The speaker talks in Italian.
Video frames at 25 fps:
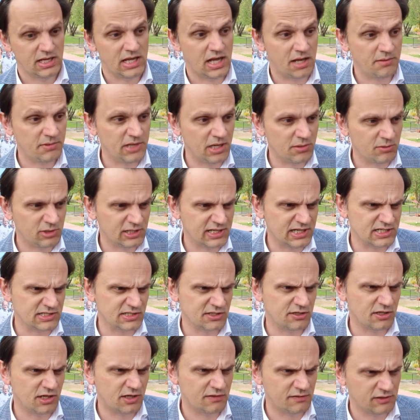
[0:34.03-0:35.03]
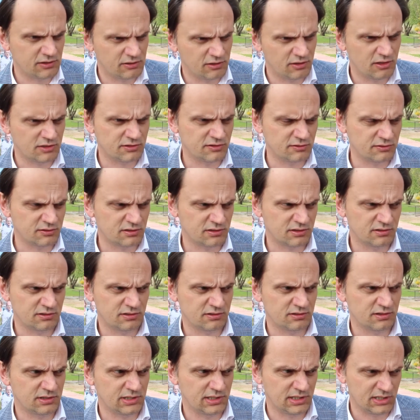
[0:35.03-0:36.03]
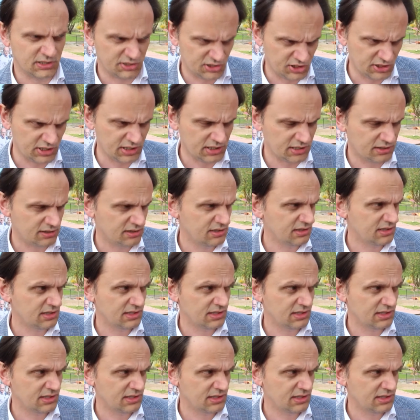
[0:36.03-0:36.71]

Abbiamo il Casanova con l8 eh, C,